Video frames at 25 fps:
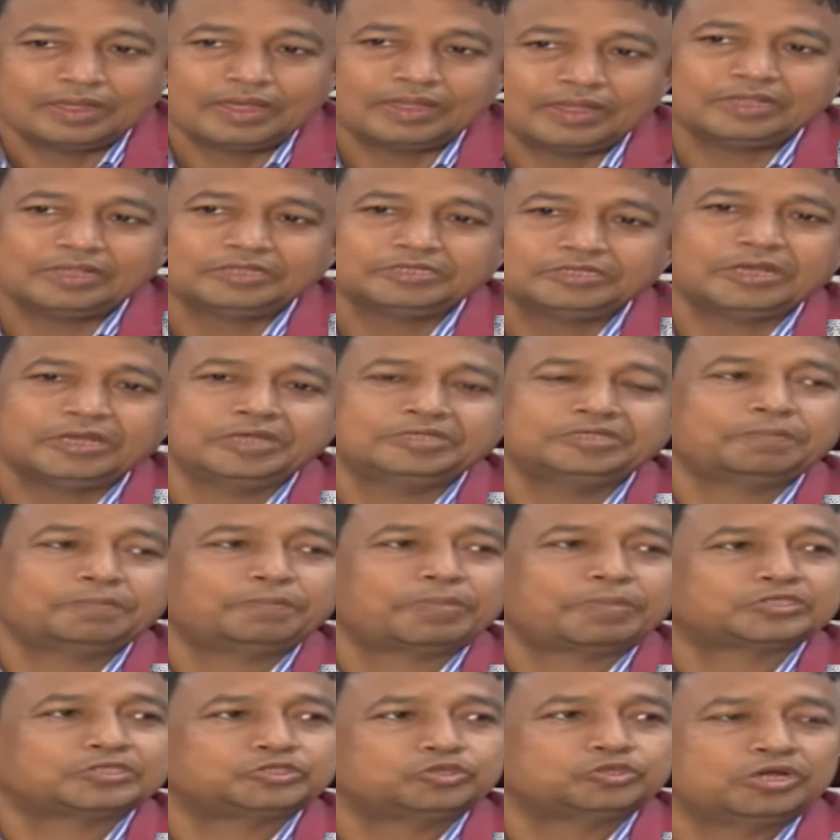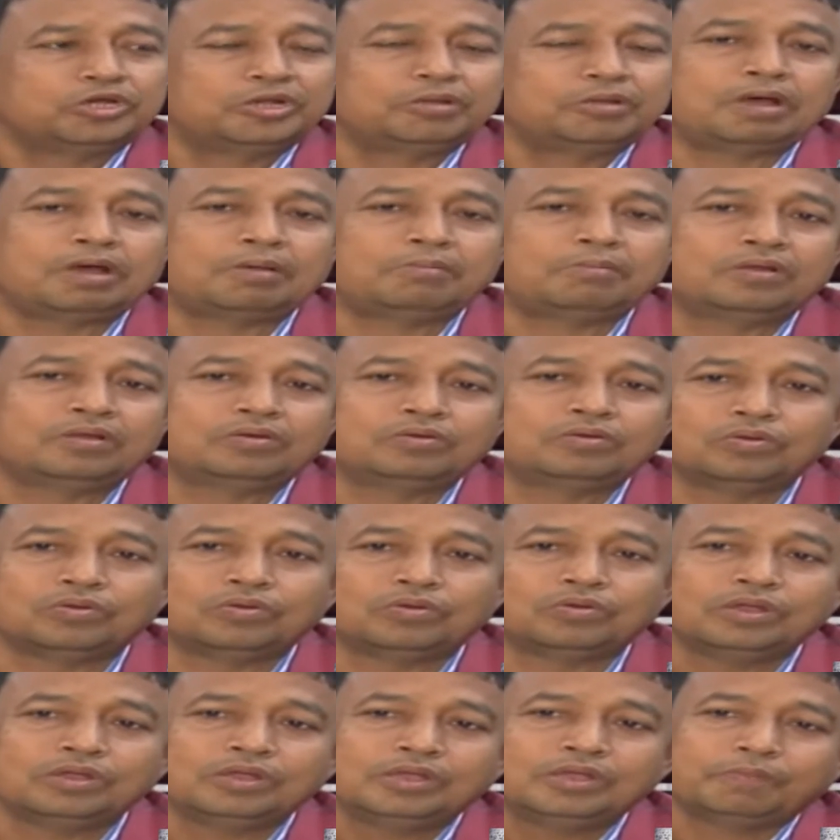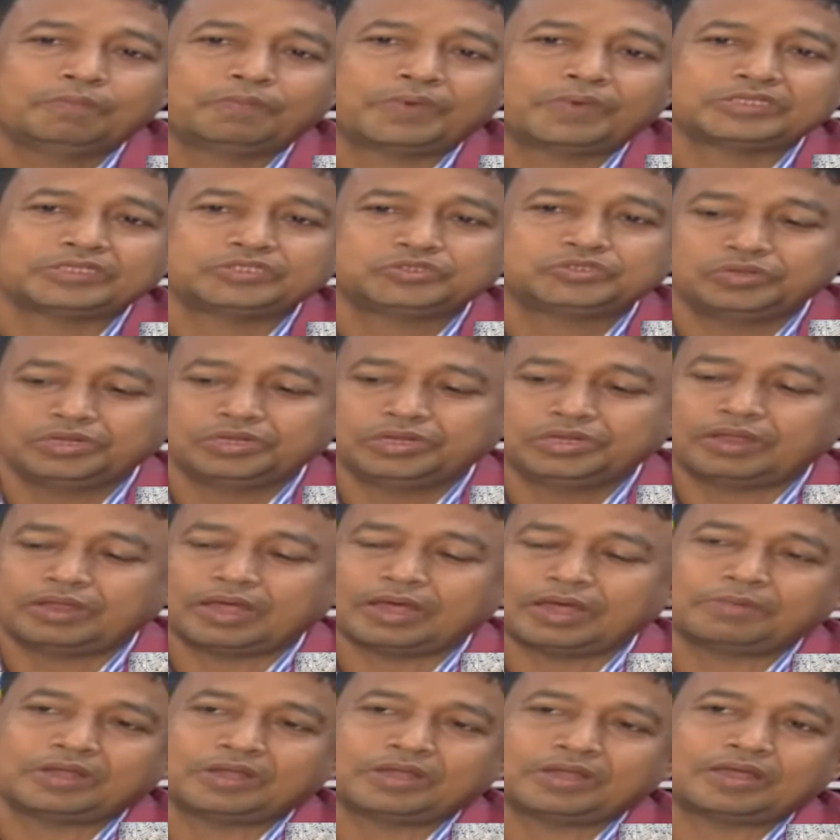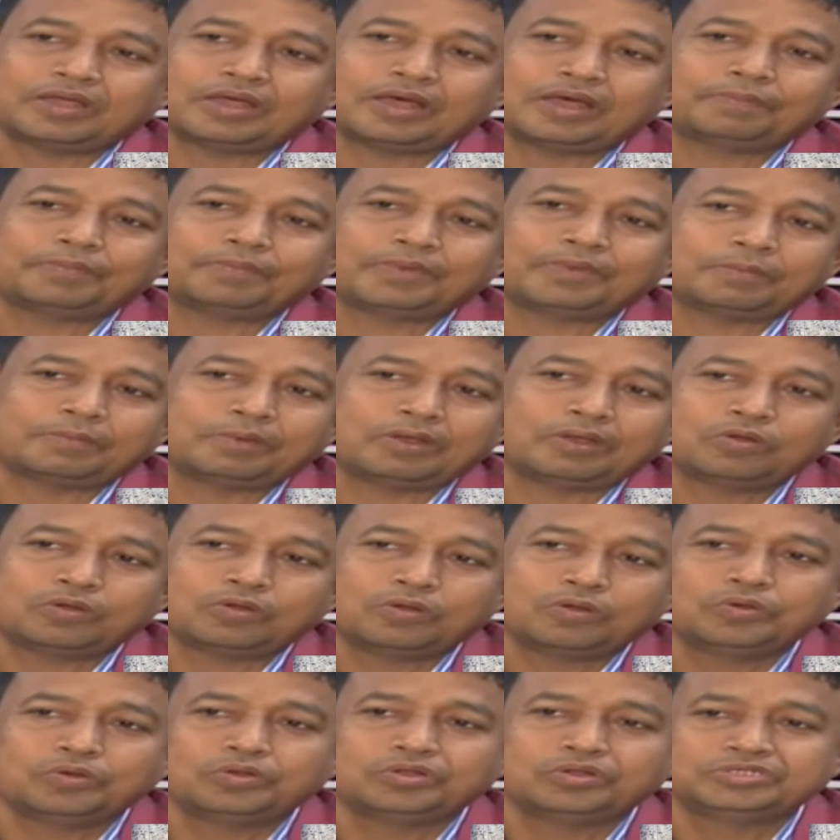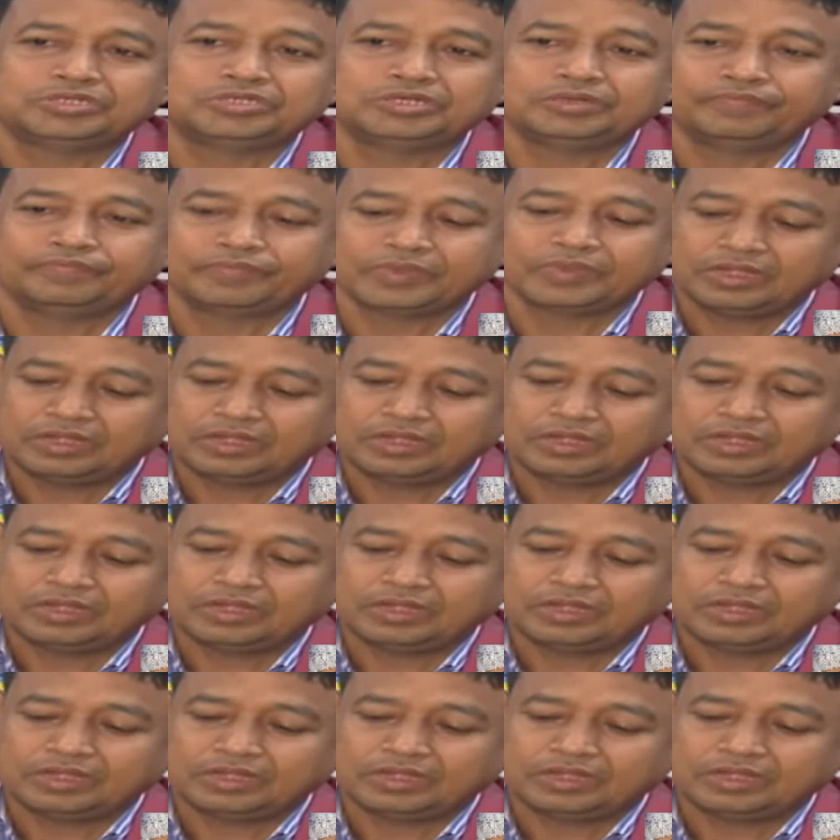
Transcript: এদের যে এই যে পাঁচজনের মামলা হলো পাঁচজনের আমরা আমরা লক্ষ্য করেছি